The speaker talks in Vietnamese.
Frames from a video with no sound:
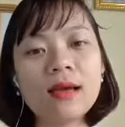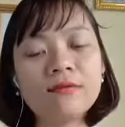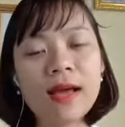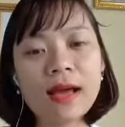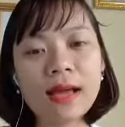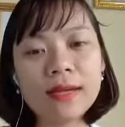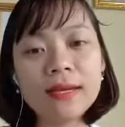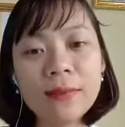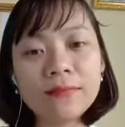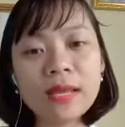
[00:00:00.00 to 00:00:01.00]
và cái
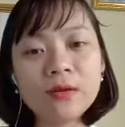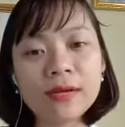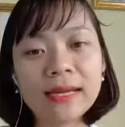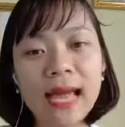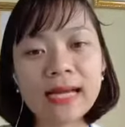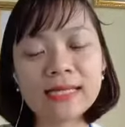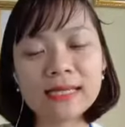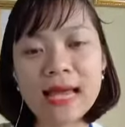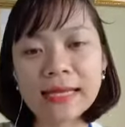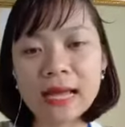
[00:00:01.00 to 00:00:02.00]
niềm tin của khách hàng
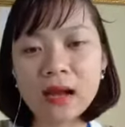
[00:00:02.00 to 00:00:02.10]
sẽ gia